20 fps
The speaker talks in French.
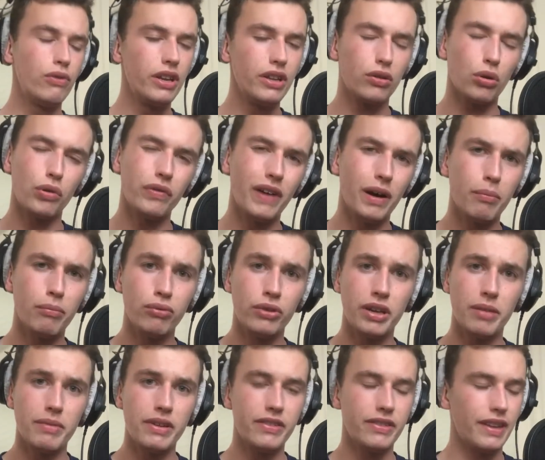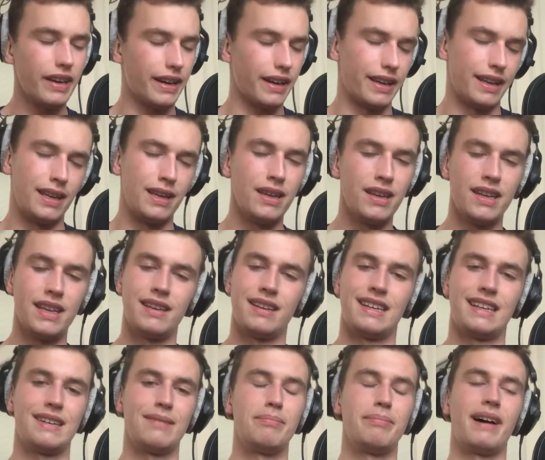voulez trouver un bouc émissaire. Et
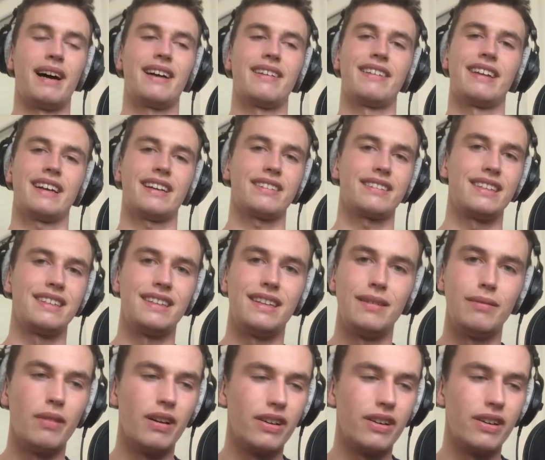comme par hasard, c'était